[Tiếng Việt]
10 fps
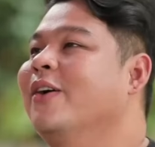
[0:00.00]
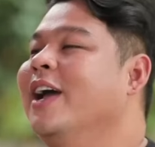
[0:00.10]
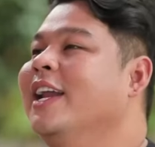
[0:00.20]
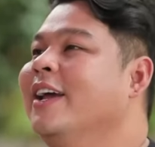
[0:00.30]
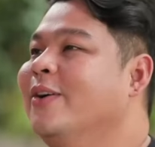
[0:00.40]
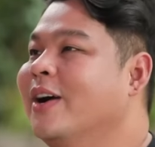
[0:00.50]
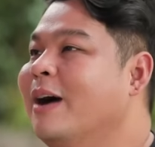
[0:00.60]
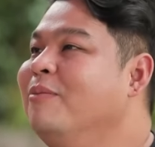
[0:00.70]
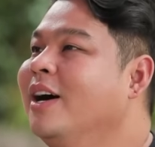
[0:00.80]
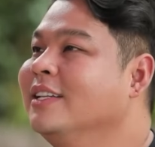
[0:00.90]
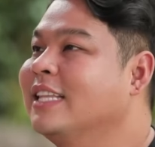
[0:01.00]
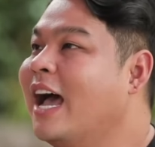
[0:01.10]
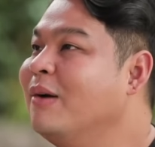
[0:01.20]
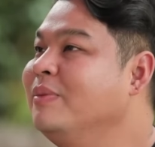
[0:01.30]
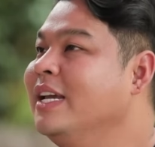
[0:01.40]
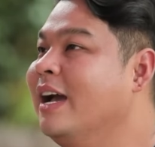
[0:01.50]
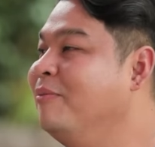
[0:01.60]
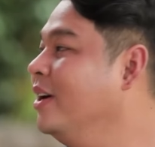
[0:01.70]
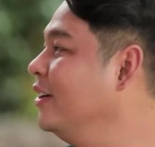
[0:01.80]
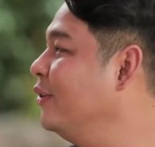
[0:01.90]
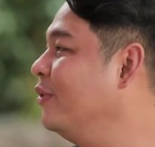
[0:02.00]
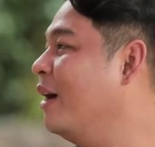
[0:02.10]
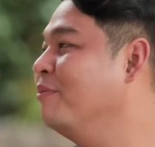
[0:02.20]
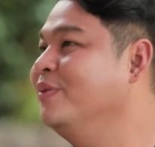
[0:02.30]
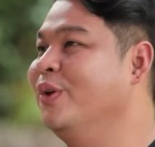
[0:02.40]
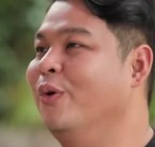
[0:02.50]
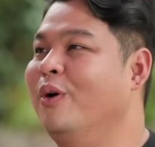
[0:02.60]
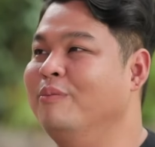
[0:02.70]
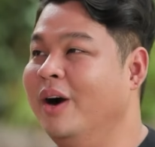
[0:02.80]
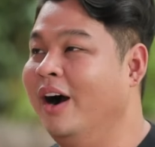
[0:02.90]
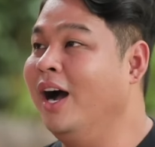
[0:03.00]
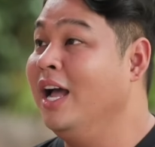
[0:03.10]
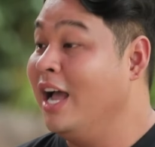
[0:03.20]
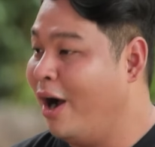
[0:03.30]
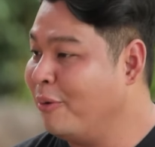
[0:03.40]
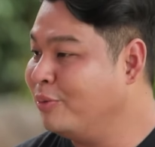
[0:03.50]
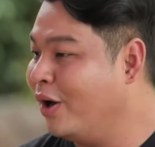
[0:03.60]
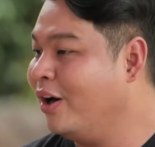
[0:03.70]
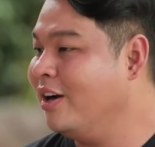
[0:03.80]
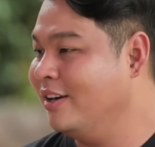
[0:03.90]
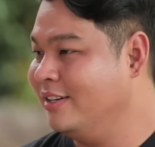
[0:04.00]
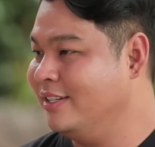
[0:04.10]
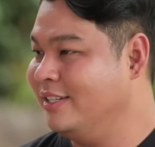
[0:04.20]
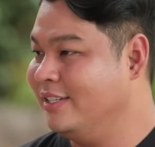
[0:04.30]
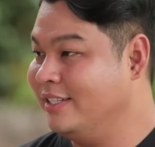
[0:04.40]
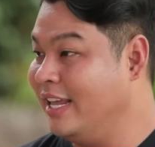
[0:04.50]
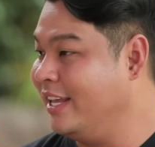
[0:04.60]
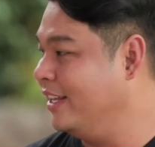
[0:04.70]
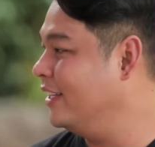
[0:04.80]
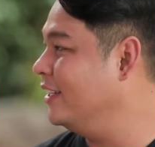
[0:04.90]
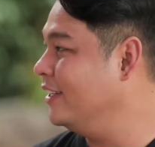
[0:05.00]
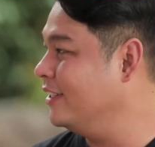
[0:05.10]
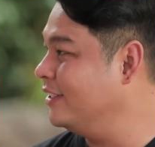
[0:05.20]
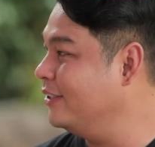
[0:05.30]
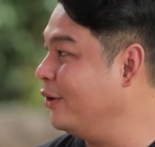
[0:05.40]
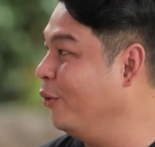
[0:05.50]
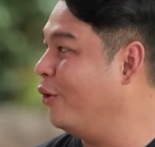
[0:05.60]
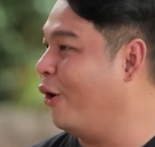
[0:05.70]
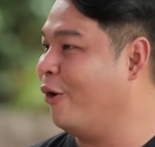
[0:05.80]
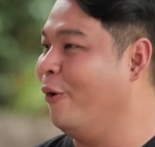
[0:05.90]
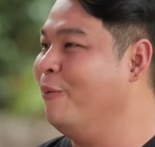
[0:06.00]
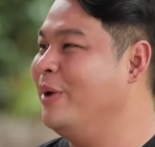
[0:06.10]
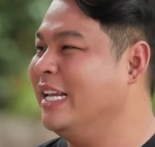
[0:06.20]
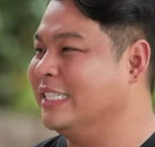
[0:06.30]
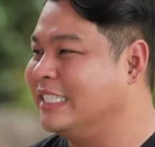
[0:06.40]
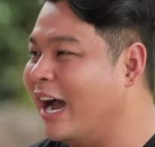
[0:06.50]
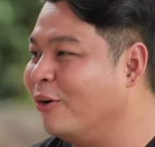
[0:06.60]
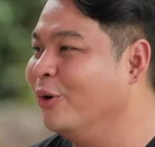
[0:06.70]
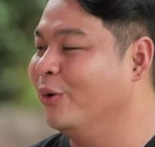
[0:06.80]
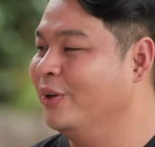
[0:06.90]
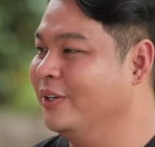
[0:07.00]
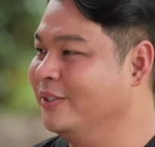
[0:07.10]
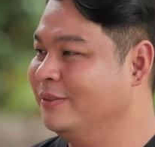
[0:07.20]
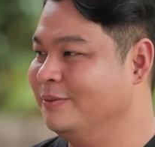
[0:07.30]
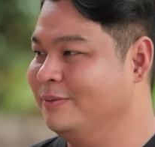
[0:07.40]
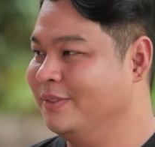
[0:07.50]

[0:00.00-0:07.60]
con ra đây con cảm ơn tám với cảm ơn chú năm vụ hôm bữa không có ờ, gì với ờ, chú con cũng không biết làm sao luôn trời ơi cái